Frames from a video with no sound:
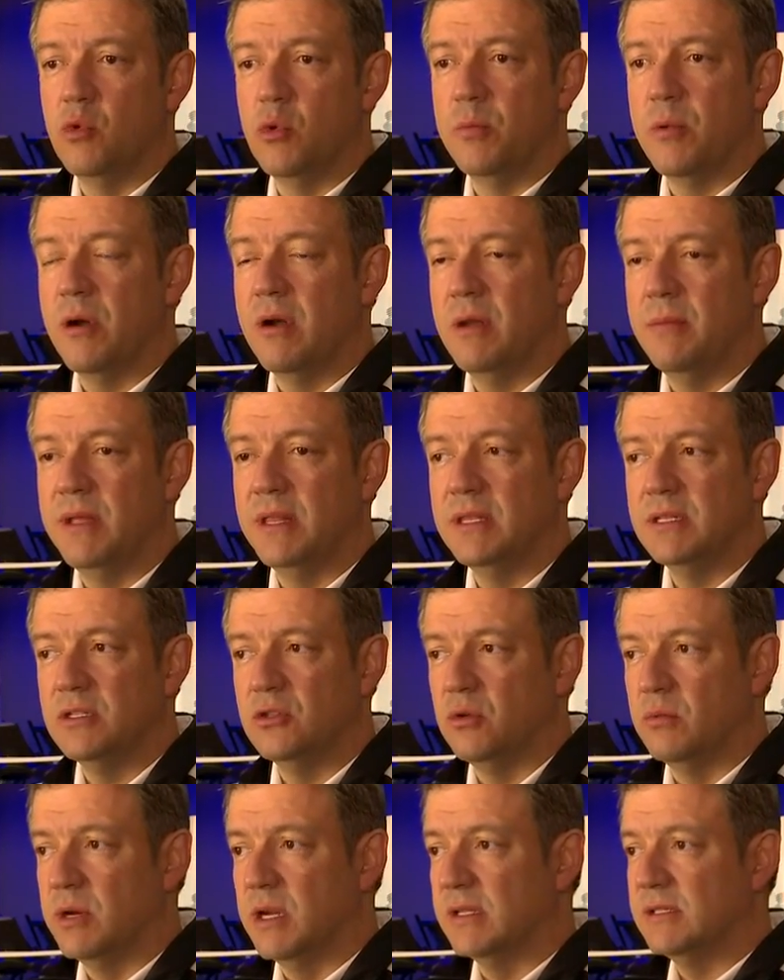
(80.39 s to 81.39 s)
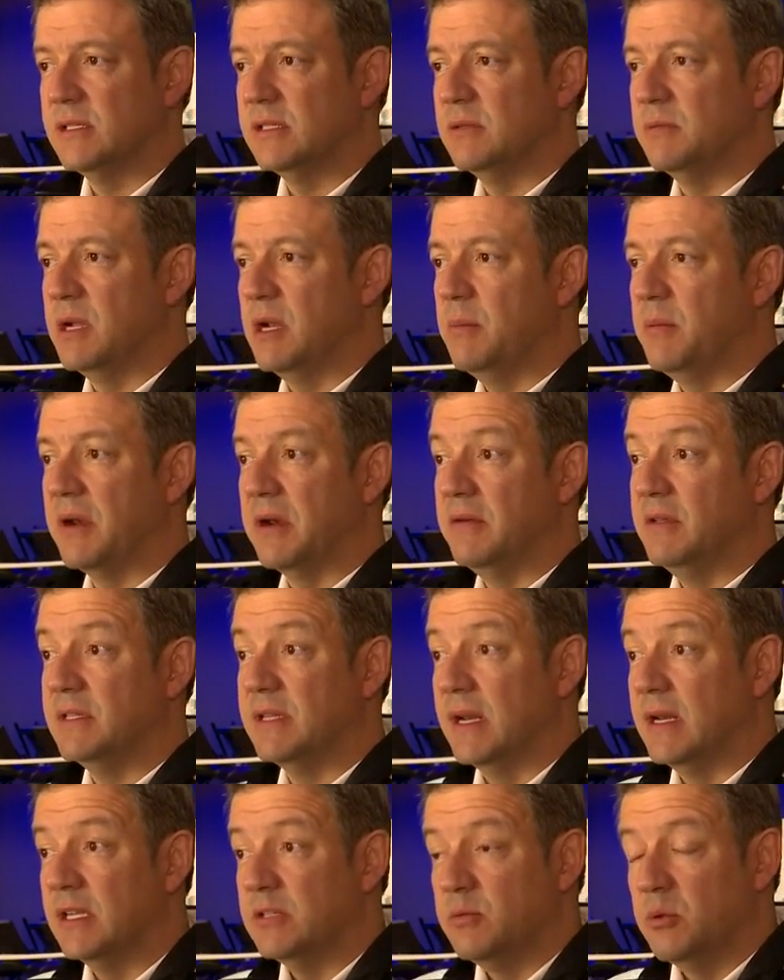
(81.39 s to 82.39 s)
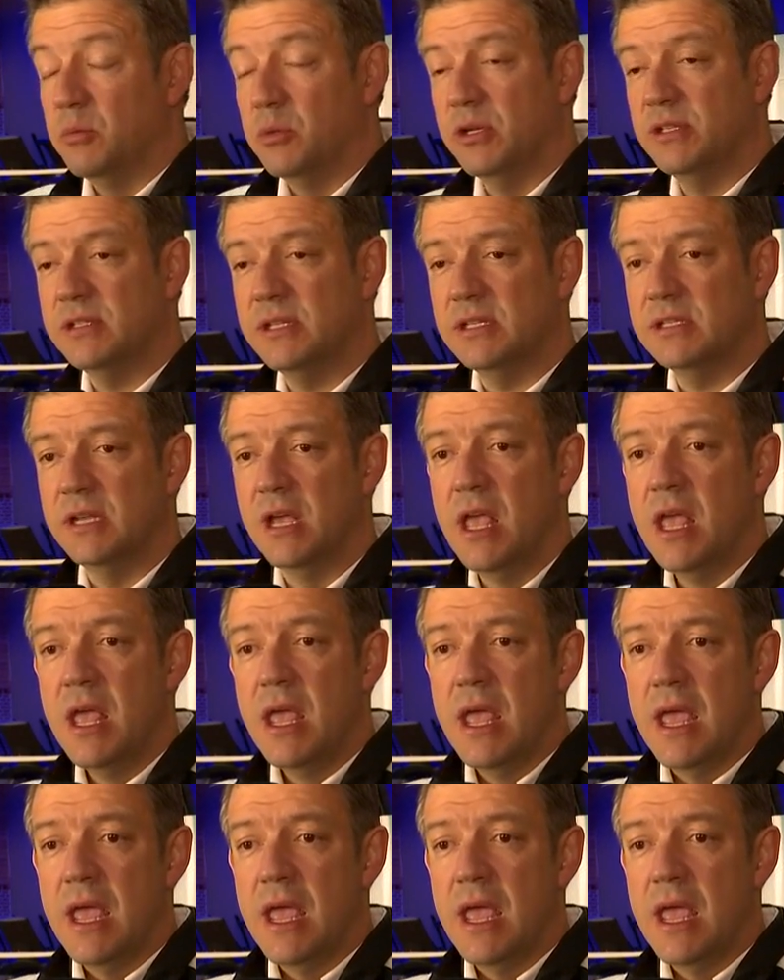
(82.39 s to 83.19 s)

muy probablemente se tomará esta semana para revisar las propuestas.